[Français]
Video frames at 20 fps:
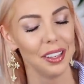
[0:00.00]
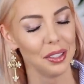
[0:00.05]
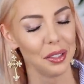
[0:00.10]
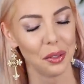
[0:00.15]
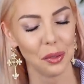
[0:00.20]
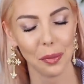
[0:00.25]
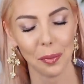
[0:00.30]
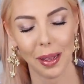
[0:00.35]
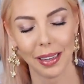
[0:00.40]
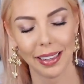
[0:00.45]

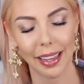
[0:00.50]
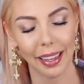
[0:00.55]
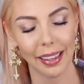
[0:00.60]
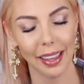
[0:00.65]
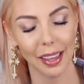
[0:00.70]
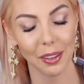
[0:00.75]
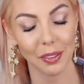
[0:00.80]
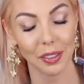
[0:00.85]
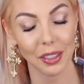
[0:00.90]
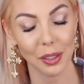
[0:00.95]
sous ma
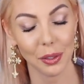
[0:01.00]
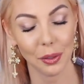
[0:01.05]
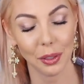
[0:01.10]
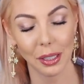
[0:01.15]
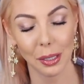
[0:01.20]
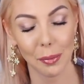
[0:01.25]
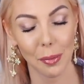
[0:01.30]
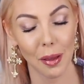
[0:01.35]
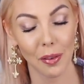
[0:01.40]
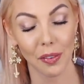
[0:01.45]
dernière
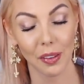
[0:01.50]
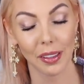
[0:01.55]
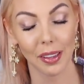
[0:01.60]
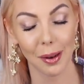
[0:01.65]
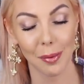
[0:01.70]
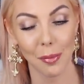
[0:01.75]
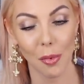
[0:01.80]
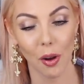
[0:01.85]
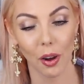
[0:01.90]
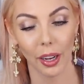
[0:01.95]
vidéo qui m'a fait
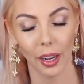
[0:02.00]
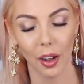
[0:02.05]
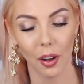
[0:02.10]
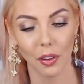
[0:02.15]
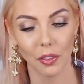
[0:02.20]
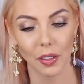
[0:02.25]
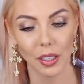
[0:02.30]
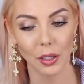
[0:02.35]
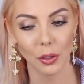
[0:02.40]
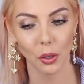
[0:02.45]
tellement rire
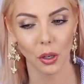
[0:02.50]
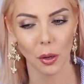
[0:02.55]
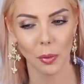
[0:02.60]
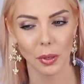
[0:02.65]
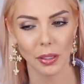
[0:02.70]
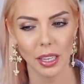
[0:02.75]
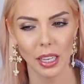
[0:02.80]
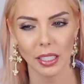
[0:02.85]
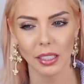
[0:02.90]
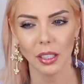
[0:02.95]
en fait. Le
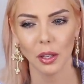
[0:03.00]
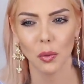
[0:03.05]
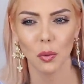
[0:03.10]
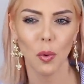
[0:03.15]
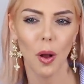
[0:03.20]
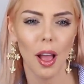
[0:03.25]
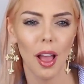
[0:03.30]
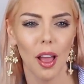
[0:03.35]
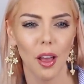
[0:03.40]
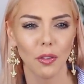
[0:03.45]
commentaire c'est
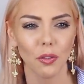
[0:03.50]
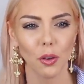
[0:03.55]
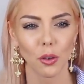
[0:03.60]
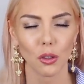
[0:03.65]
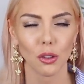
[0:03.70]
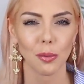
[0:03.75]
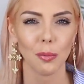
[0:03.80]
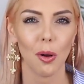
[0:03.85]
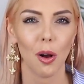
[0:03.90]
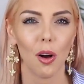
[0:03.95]
ouais
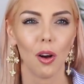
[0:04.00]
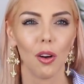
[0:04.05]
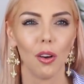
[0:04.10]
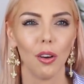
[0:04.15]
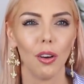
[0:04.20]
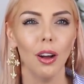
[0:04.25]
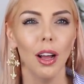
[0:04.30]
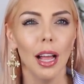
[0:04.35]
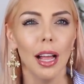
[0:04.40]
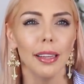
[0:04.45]

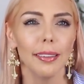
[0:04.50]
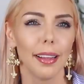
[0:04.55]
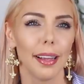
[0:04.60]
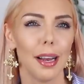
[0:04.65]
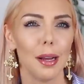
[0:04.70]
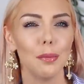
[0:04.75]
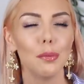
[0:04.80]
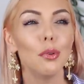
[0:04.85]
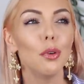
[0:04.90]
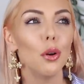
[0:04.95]
franchement euh, t'as
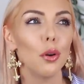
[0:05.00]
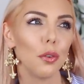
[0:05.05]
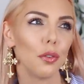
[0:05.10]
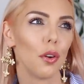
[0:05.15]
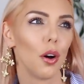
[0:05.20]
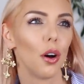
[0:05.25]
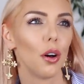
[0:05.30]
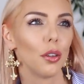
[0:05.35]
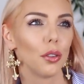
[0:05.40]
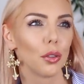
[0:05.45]
la boule au
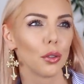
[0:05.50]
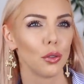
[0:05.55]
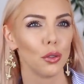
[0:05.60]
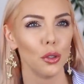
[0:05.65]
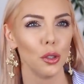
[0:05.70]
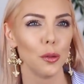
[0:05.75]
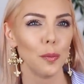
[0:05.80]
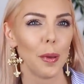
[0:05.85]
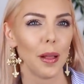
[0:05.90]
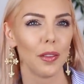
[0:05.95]
ventre
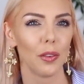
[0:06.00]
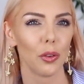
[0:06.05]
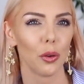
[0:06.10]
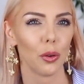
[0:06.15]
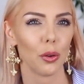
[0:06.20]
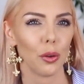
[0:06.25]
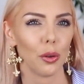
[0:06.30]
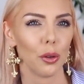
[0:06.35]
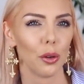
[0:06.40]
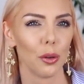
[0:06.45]
juste parce
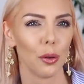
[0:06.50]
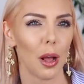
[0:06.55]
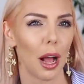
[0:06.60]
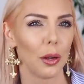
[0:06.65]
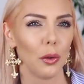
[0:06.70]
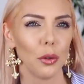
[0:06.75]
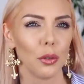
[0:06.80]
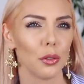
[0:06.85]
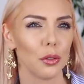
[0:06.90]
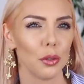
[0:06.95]
que
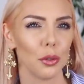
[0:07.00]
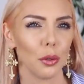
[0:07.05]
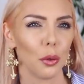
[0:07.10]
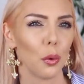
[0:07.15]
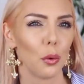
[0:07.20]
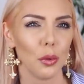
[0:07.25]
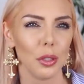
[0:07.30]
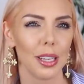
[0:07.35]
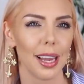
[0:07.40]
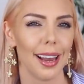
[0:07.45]
à cause de
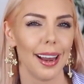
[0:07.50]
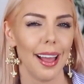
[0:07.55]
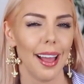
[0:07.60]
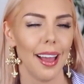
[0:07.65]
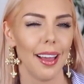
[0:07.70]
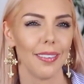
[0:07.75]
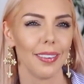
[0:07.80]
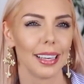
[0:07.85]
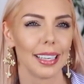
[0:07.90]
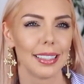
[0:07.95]
rouge à
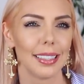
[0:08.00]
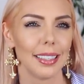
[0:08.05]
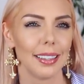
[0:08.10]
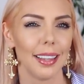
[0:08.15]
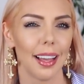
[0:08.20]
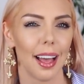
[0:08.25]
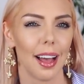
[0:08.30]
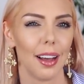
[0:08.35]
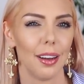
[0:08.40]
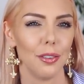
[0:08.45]
lèvres
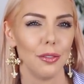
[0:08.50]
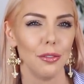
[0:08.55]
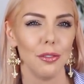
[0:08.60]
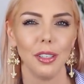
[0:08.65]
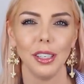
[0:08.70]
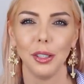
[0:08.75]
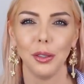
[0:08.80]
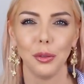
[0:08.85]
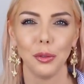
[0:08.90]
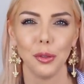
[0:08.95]
etc.
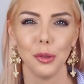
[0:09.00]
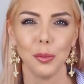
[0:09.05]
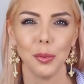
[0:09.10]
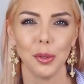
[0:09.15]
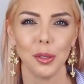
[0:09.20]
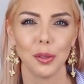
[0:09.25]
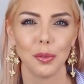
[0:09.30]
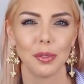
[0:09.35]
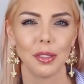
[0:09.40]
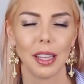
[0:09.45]
Vous les
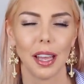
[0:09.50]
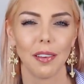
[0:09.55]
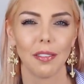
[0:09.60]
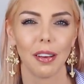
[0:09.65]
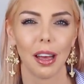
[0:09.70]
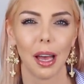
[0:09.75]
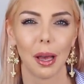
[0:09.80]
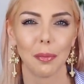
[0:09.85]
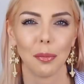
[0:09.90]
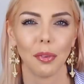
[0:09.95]
youtubeuses vous avez
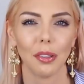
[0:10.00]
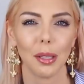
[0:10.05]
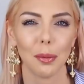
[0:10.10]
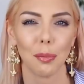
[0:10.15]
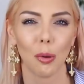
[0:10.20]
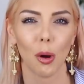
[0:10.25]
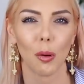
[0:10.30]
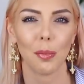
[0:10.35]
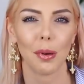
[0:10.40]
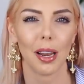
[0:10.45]
vraiment
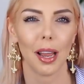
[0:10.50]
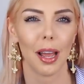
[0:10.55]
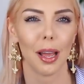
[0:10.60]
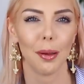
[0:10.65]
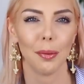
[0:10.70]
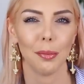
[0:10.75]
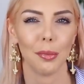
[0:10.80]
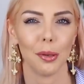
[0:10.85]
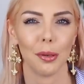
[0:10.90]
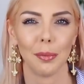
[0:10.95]
des
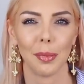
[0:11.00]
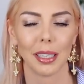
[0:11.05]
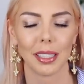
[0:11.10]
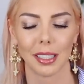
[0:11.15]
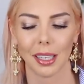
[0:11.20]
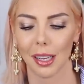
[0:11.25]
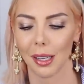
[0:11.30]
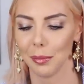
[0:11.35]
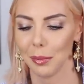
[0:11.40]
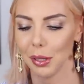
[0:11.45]
problèmes euh,
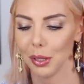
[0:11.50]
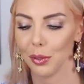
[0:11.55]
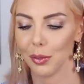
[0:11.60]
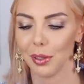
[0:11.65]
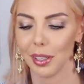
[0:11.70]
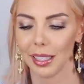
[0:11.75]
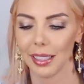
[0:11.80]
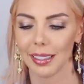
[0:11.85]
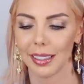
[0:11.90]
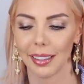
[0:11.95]
machin
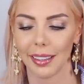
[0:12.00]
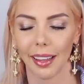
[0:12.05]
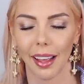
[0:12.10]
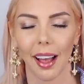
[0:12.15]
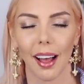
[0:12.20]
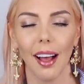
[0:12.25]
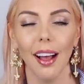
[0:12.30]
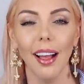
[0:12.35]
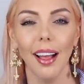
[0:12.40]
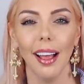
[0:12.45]
bidule
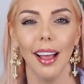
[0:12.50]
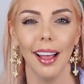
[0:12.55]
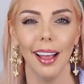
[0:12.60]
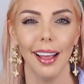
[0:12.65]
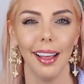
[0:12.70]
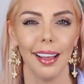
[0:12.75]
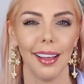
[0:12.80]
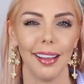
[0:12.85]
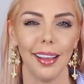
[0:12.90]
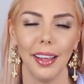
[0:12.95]
etc.
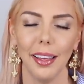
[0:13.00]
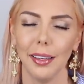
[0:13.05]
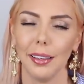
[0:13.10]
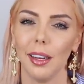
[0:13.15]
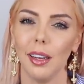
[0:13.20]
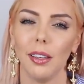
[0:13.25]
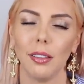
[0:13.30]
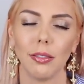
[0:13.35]
Et